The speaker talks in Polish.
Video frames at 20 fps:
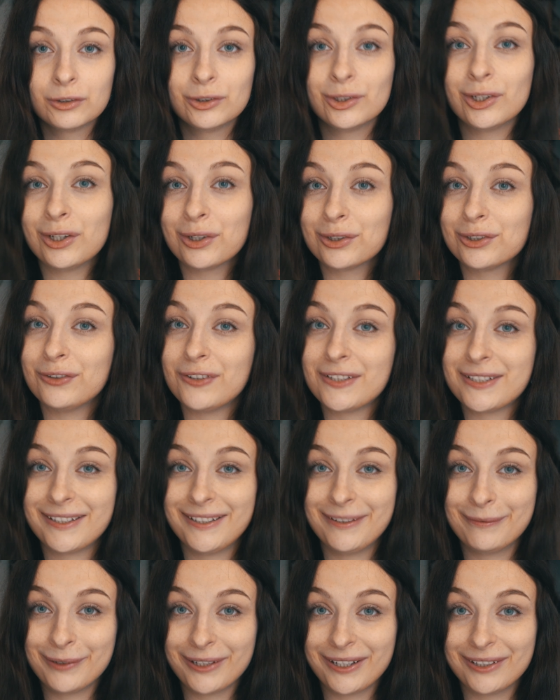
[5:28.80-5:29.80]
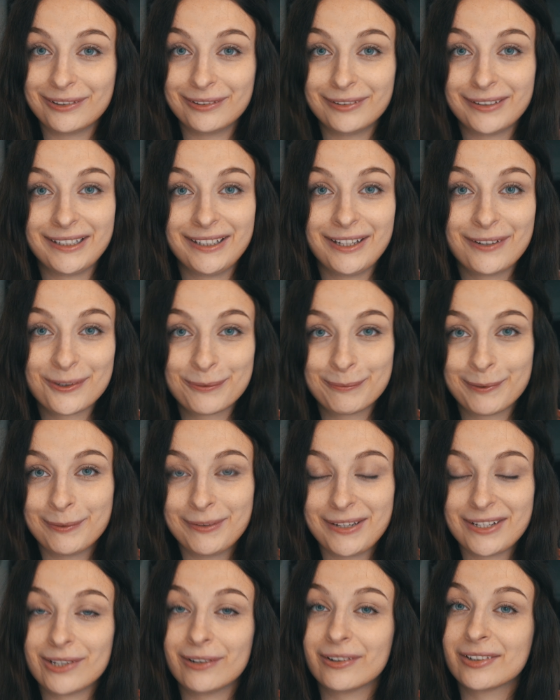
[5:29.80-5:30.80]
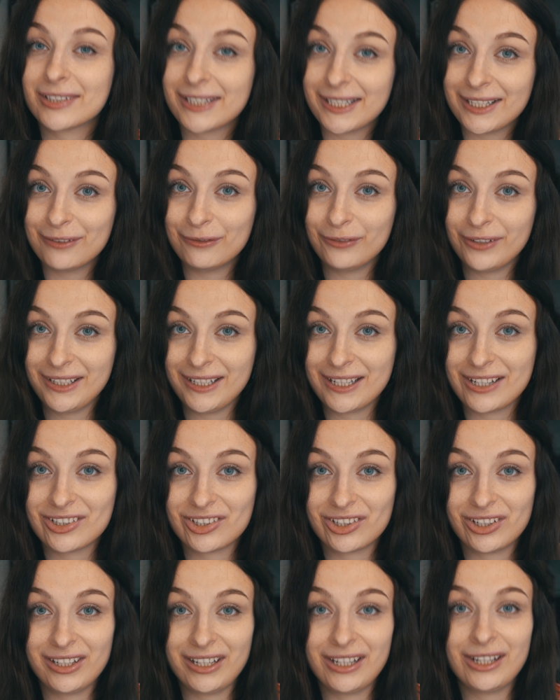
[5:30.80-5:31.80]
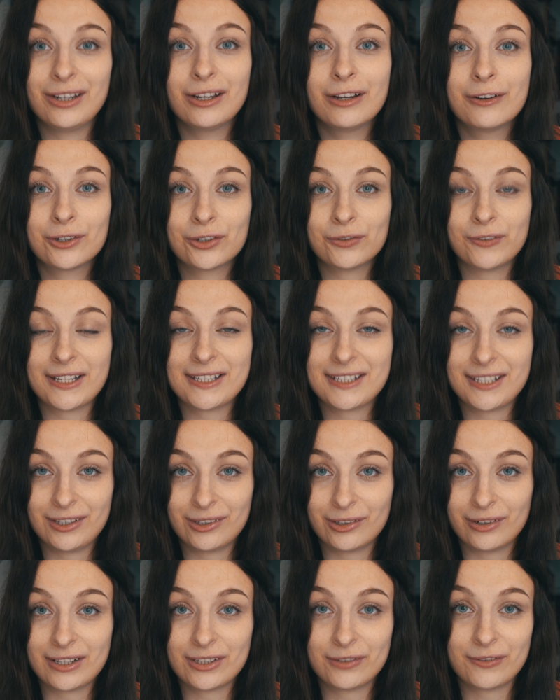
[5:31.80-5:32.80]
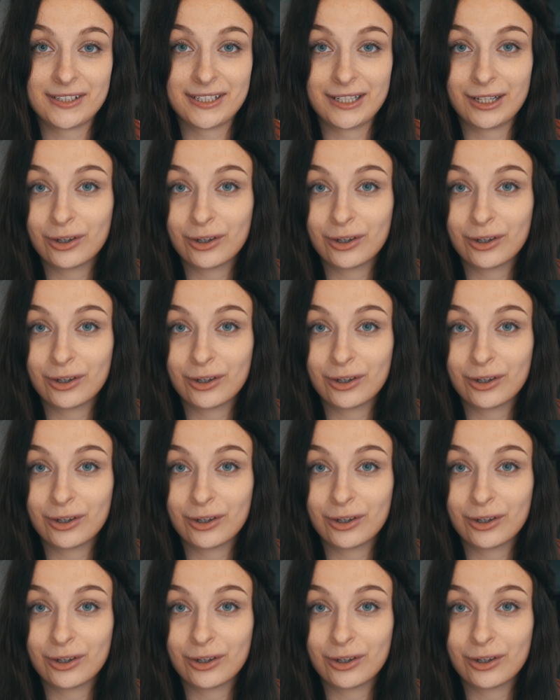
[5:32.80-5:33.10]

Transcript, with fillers: No i oczywiście nie mogę tutaj nie wspomnieć o grzanym winie, czyli w Szwecji to nazywa się